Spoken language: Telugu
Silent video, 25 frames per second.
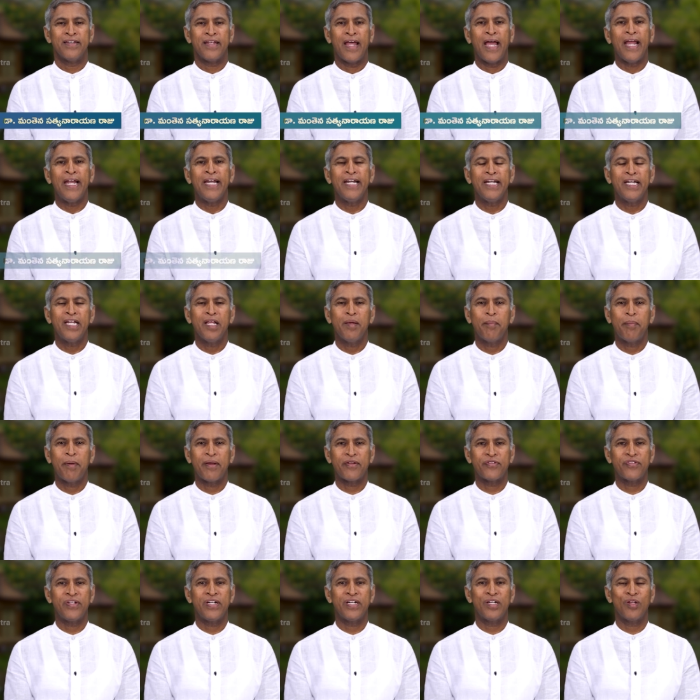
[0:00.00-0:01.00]
నైంటీ
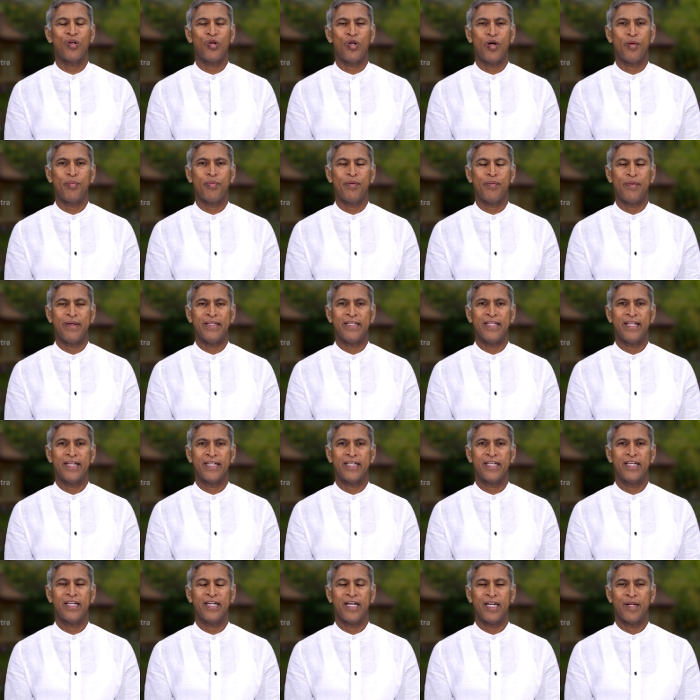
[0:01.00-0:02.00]
పర్సెంట్ లోపం
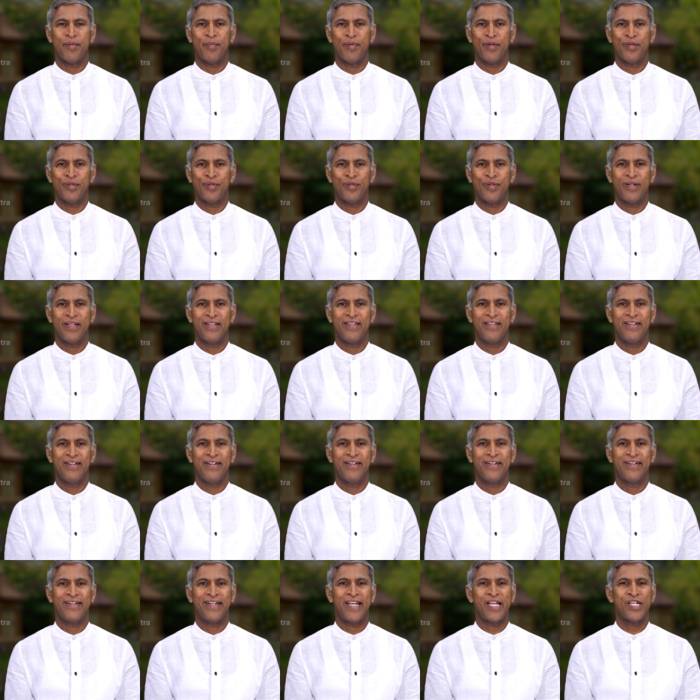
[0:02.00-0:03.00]
అందరికీ కనపడుతున్నది
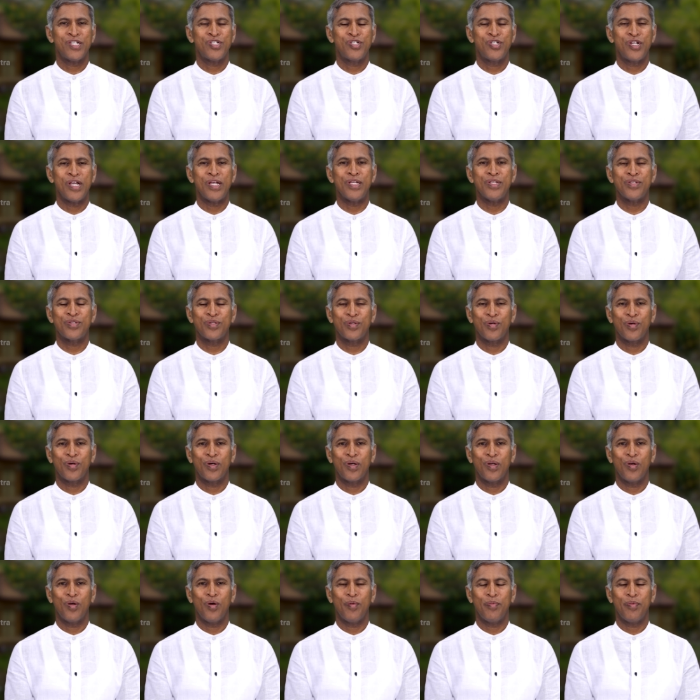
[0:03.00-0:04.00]
టెస్ట్
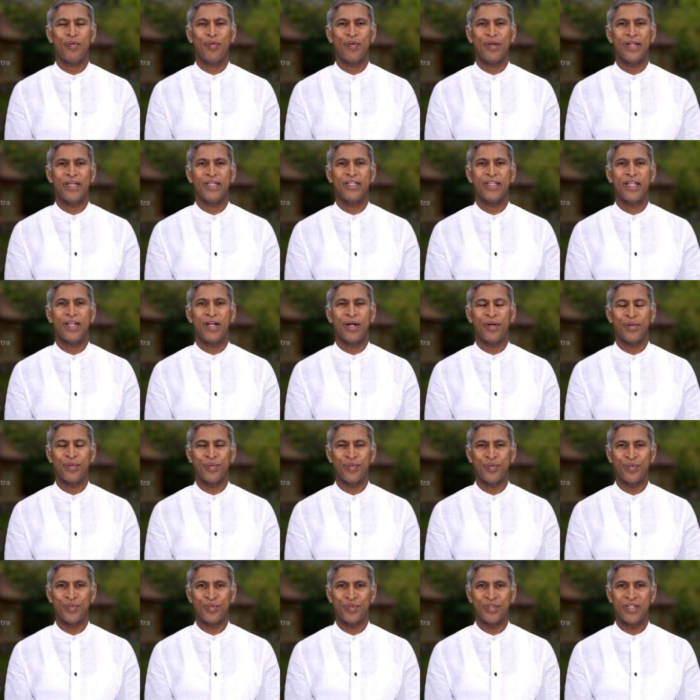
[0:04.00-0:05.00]
చేయించుకోక లోపం లేదని
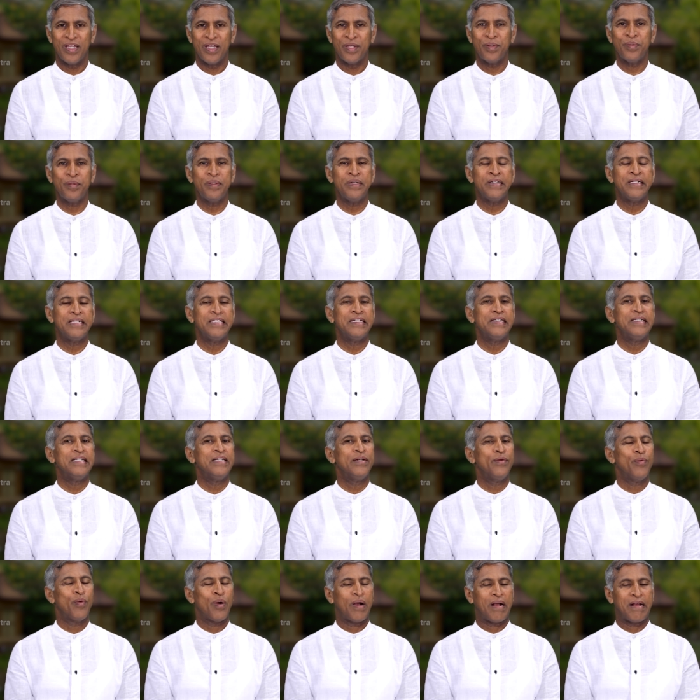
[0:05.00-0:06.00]
అనుకుంటున్నారు
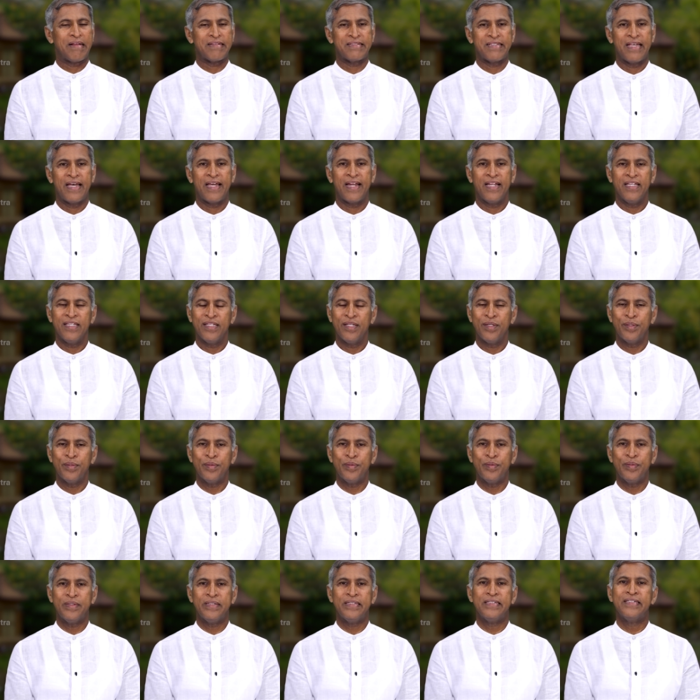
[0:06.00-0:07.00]
ఒక్కసారి అందరూ
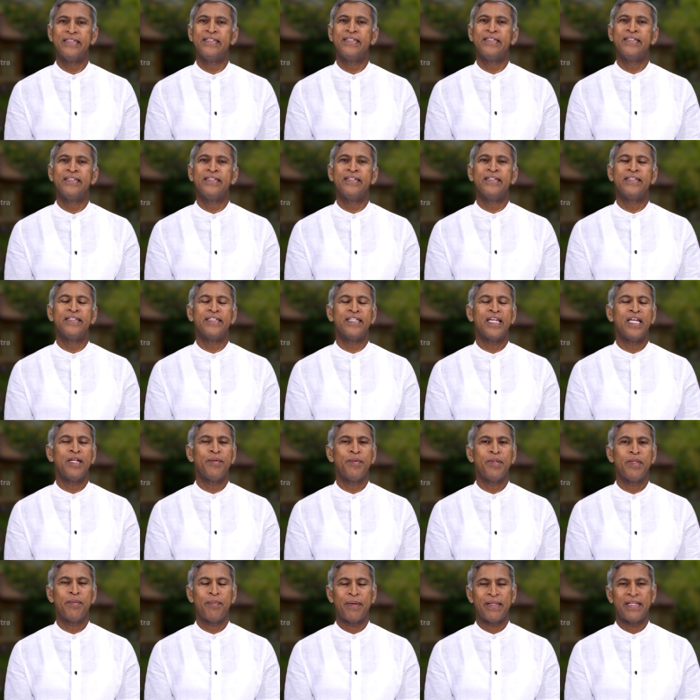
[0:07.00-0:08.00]

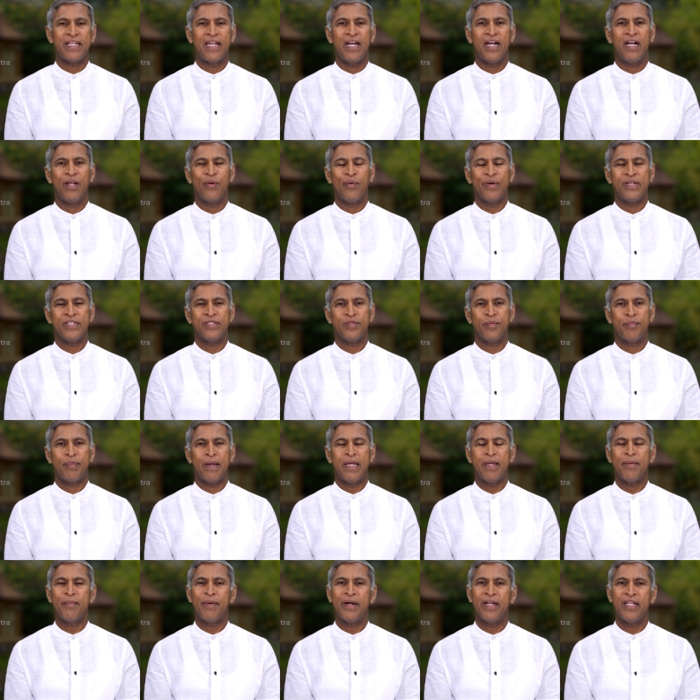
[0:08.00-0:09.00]
ఎనిమిది పదేళ్ల వయసు
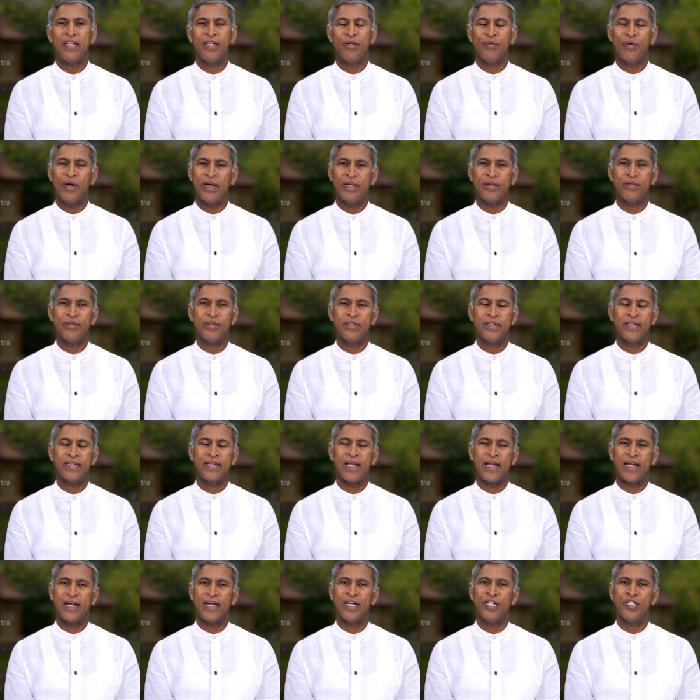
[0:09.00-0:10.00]
పైబడిన వారు
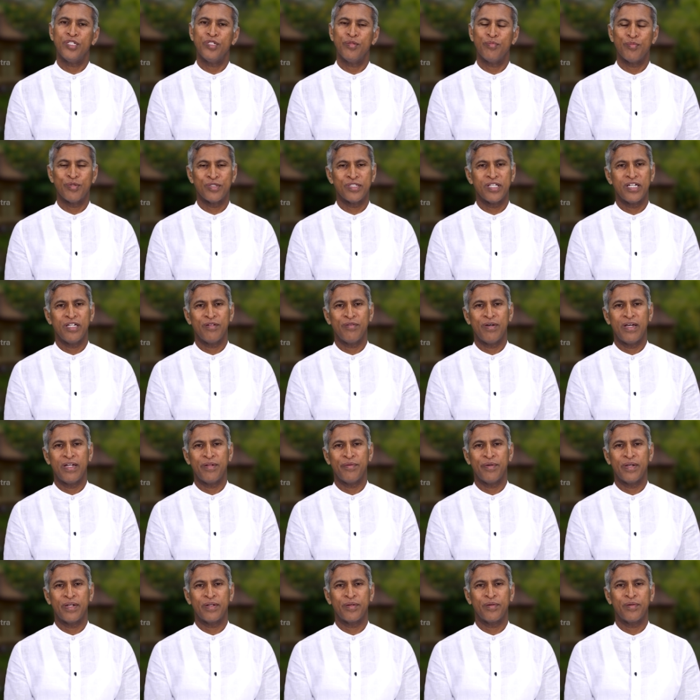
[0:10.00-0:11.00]
ఇక అక్కడి నుంచి
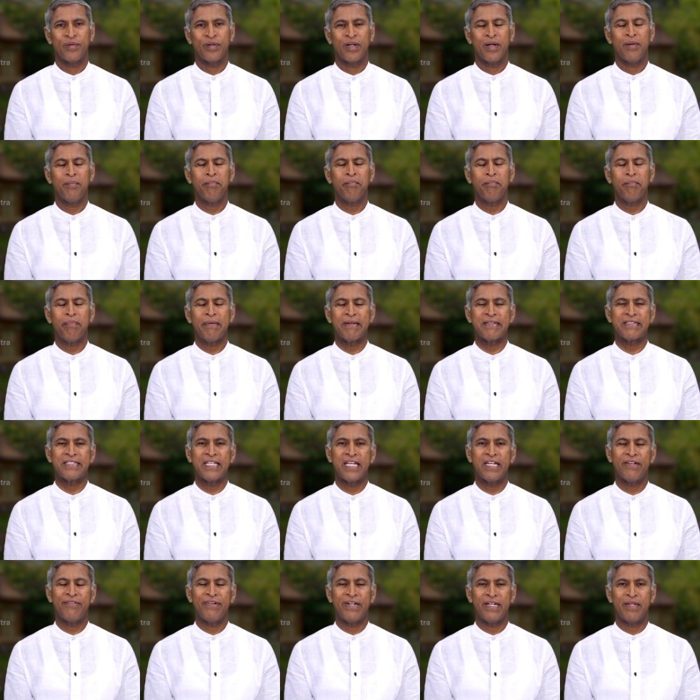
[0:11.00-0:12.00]
ముసలివారి వరకు
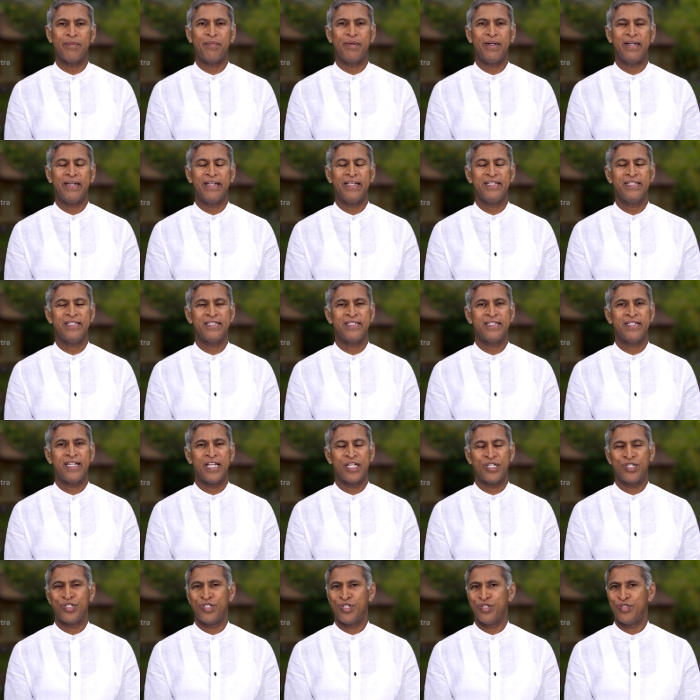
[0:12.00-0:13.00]
కంపల్సరీ విటమిన్ డి
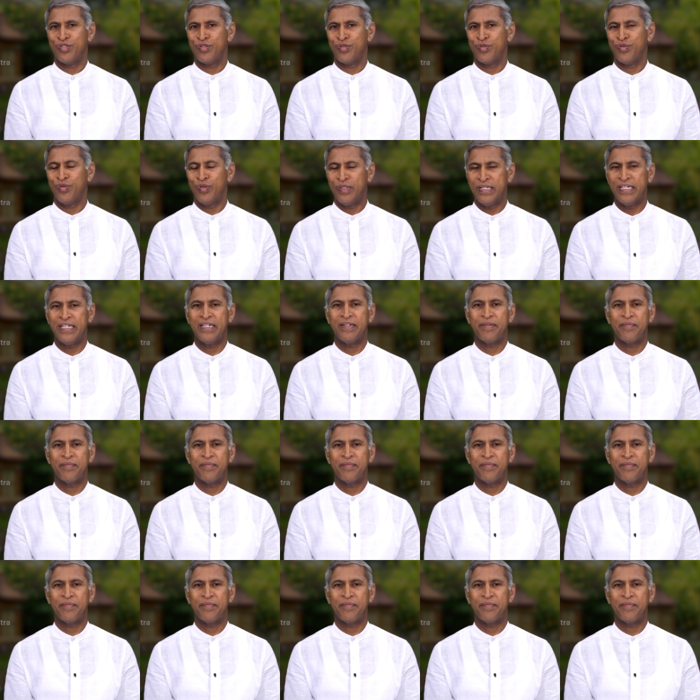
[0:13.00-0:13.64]
టెస్ట్ చేసుకోండి